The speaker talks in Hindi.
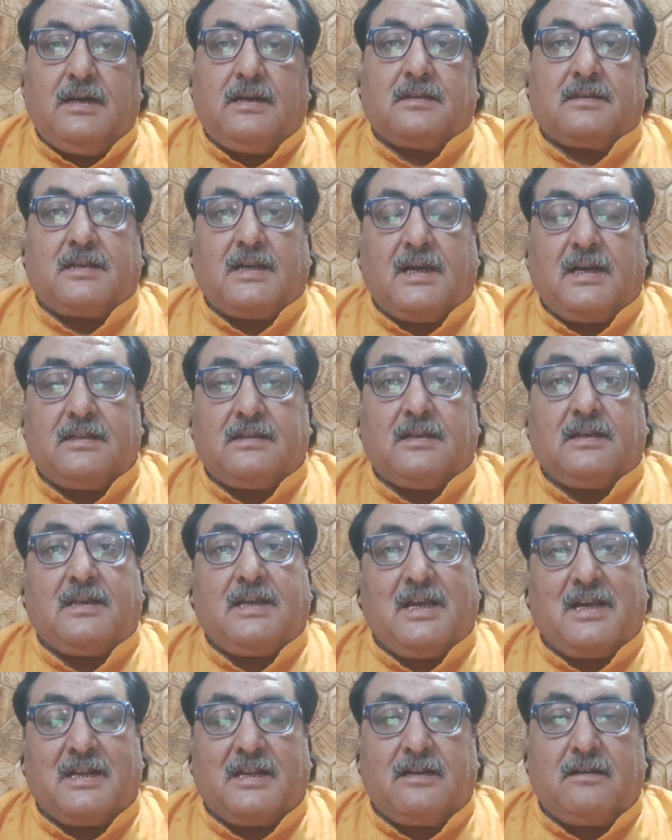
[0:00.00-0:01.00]
अर्थात
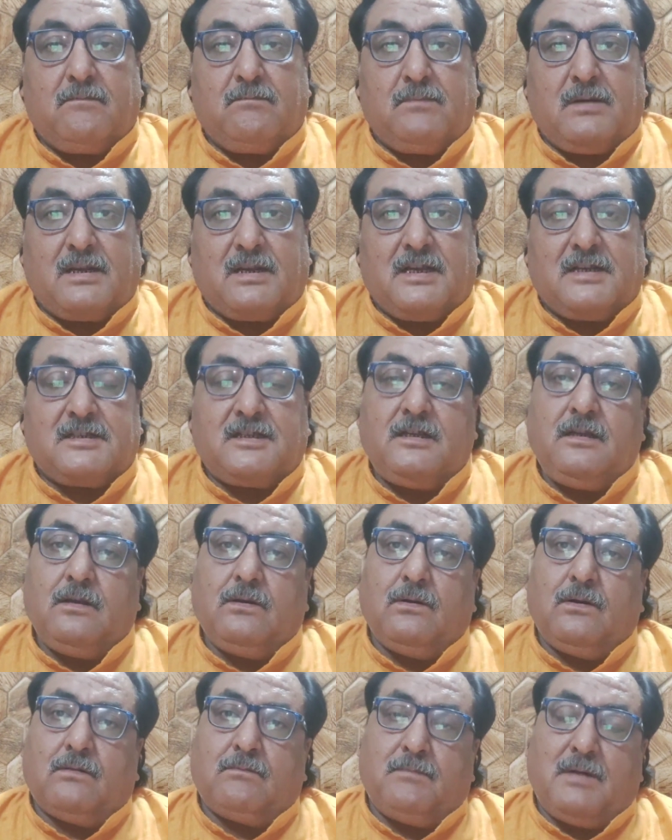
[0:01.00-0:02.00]
11 नंबर
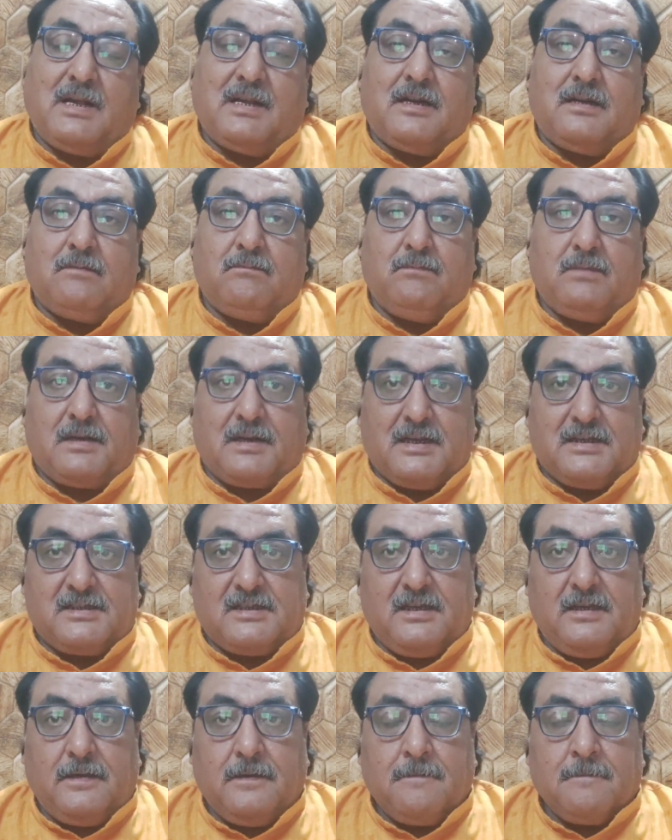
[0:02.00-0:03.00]
राशि और 12 नंबर
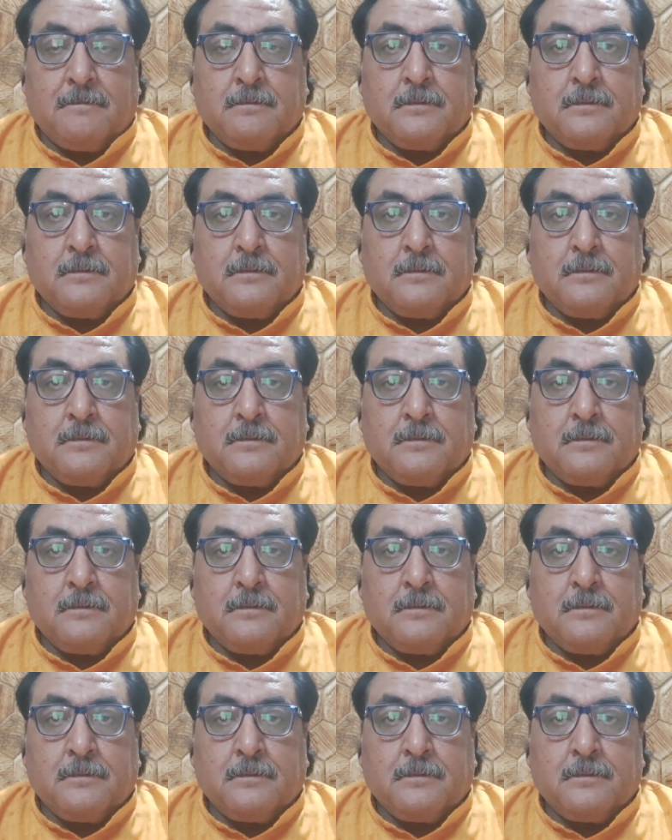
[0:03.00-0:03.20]
राशि